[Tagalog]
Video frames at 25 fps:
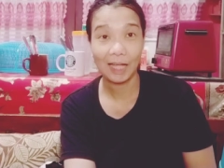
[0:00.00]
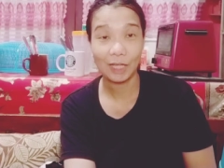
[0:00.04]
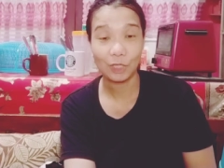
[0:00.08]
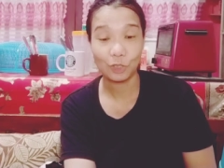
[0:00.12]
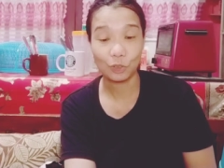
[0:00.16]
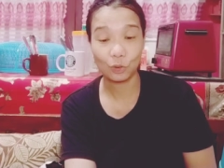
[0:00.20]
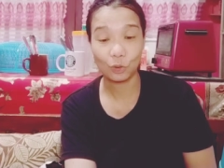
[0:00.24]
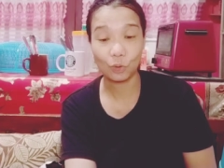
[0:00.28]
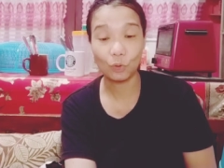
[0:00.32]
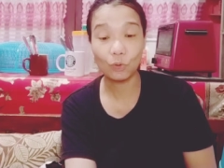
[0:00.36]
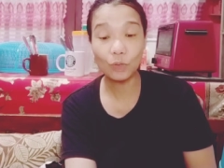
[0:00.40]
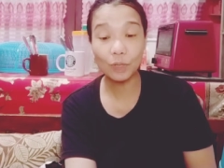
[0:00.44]

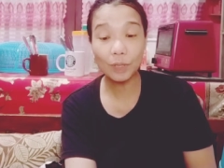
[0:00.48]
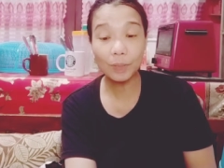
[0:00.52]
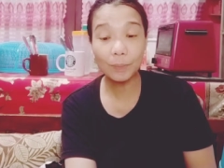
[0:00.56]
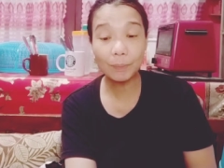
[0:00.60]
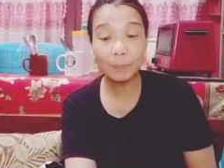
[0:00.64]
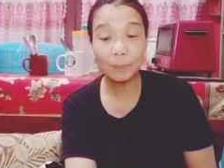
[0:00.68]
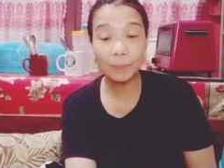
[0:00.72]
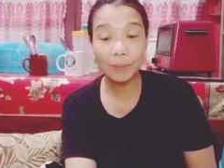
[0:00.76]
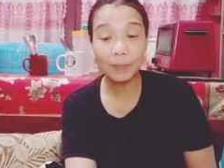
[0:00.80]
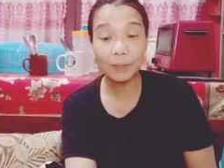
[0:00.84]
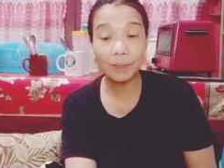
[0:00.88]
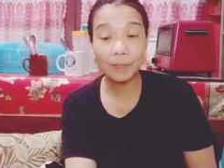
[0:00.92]
So, kung
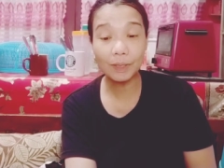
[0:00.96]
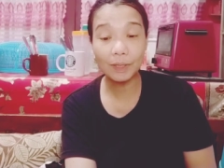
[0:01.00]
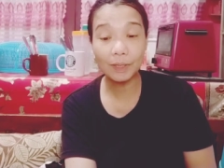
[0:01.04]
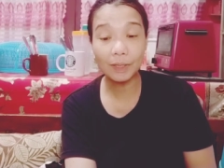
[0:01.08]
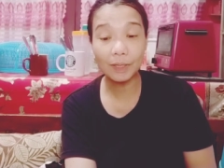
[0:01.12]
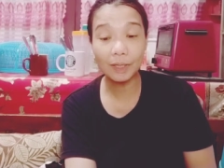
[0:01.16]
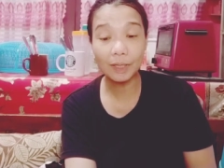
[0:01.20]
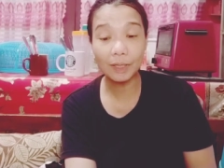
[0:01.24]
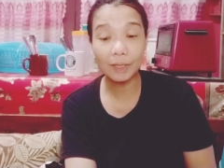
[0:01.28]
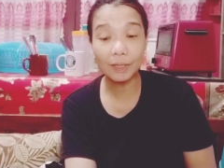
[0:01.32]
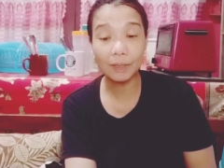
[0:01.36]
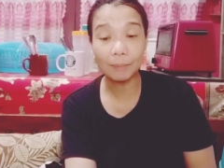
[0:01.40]

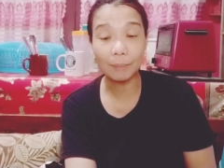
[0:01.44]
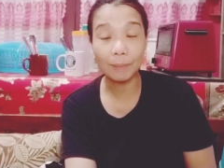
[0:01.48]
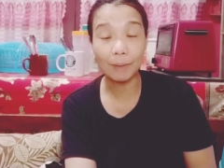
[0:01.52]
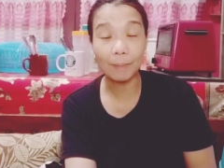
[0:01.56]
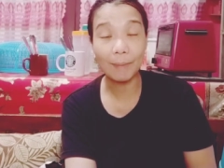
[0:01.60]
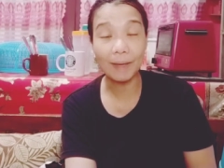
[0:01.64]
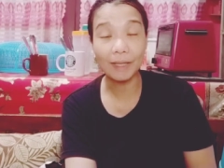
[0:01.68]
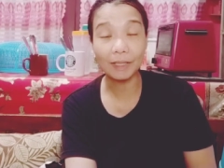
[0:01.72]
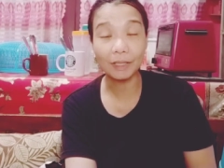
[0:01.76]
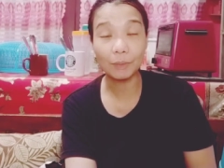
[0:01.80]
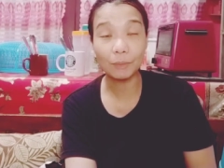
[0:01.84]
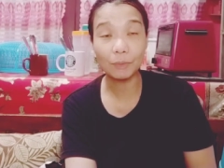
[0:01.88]

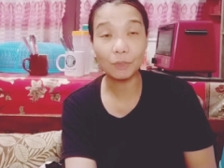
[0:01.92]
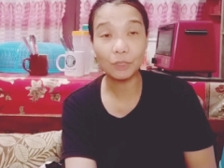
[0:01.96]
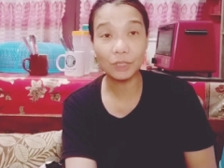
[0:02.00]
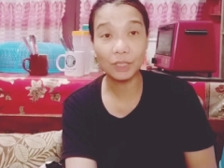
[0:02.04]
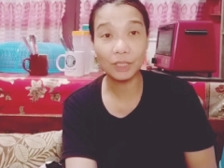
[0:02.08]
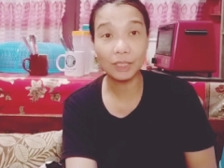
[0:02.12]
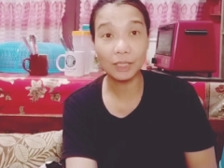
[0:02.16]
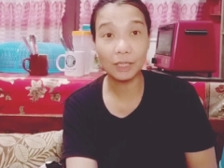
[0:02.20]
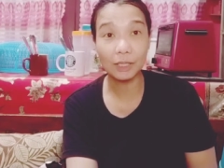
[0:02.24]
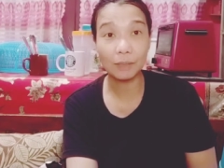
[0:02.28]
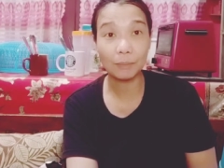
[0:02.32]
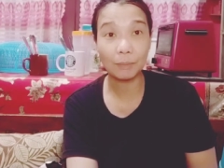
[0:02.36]
ibebenta mo
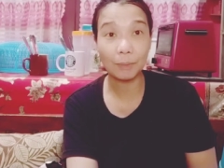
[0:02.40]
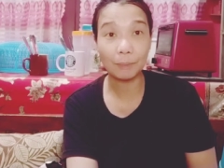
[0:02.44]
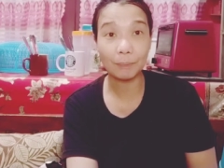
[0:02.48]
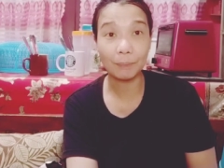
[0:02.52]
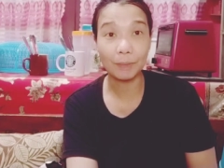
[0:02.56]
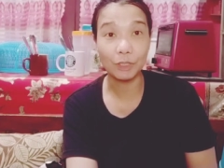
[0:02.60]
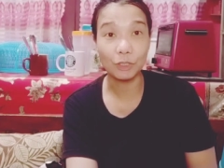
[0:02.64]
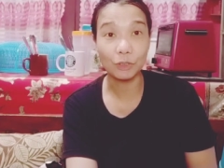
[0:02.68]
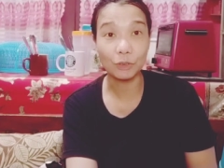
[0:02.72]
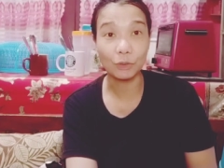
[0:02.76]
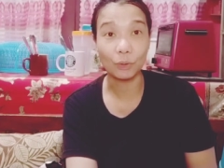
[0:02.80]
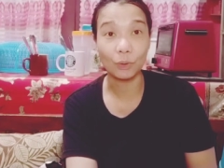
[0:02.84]
siya ng 5
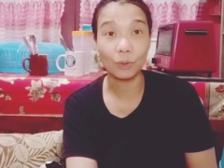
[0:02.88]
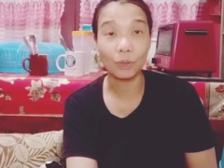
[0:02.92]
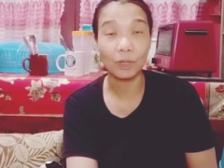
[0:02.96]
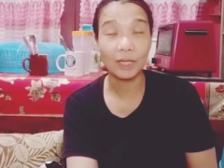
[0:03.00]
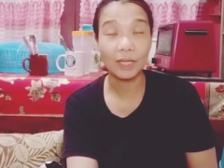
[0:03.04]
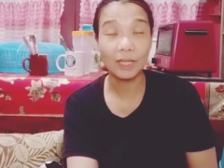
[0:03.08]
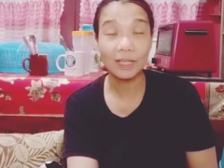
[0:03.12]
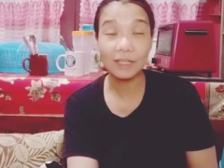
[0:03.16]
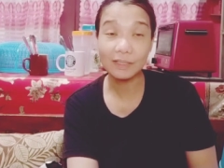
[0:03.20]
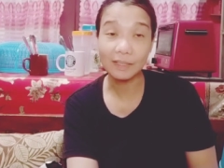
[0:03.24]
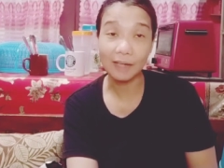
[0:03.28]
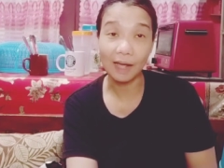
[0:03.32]
piso,
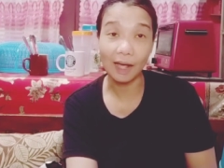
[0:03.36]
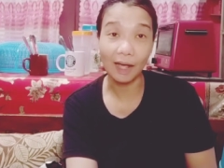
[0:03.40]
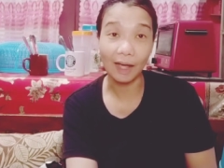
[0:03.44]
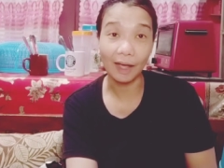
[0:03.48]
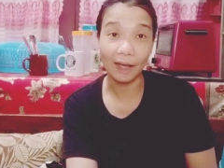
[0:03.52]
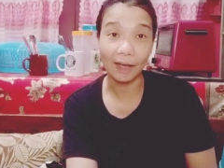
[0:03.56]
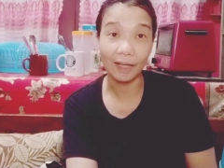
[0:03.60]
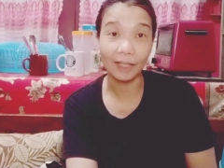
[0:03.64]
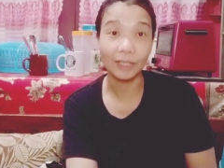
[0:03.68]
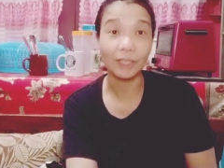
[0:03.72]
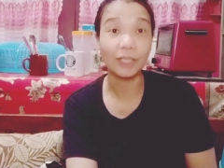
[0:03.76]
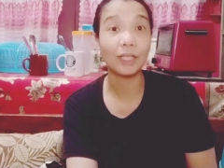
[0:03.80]

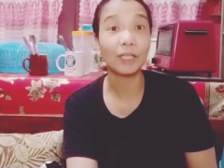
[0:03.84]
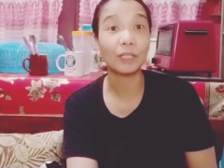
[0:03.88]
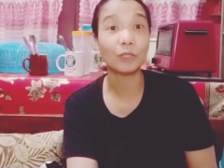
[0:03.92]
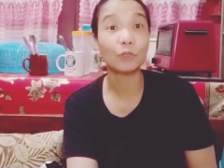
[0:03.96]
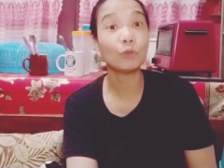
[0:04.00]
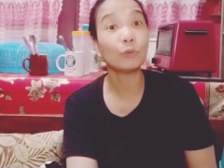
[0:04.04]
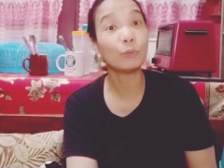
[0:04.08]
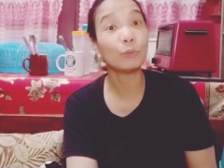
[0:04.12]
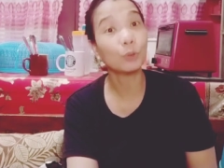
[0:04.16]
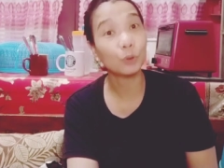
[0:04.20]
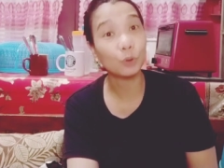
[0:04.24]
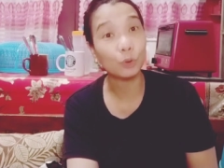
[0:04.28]
isa, eh di
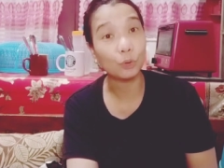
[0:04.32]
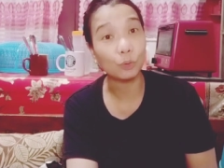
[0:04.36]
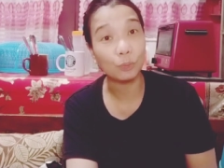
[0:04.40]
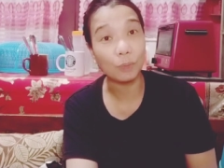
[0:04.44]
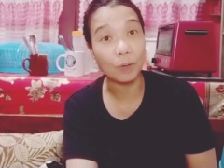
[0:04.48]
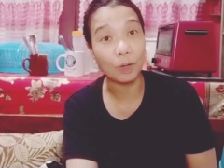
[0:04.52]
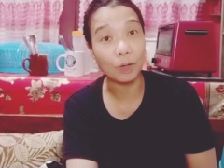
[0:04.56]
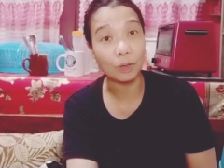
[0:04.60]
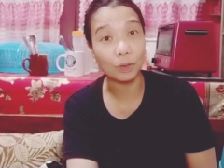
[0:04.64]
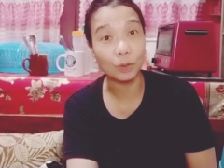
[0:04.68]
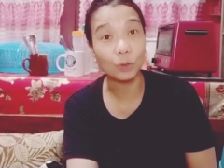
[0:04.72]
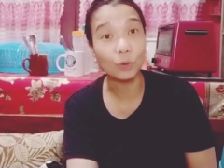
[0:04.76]
itubong
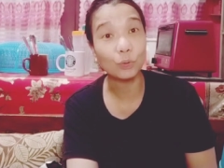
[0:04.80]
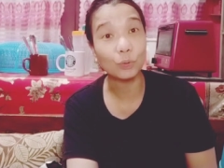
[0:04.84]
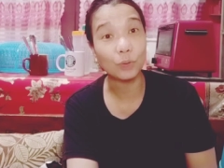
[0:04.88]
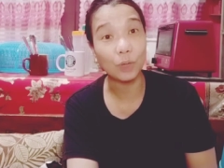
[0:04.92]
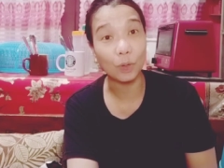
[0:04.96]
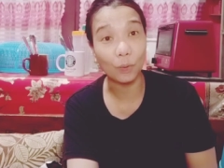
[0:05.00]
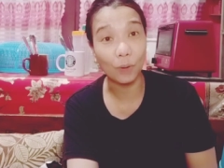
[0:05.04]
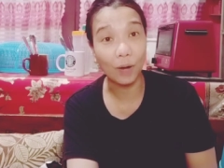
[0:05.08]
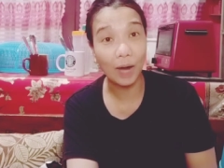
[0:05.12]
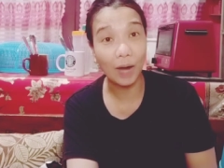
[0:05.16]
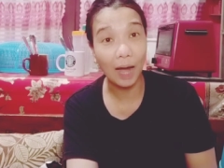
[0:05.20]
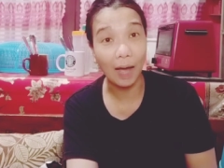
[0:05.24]
lugaw,
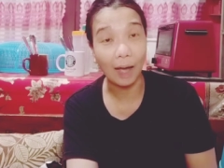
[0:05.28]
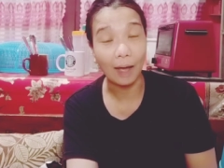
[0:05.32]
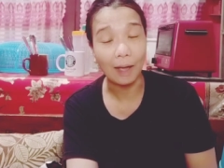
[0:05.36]
lugaw ka.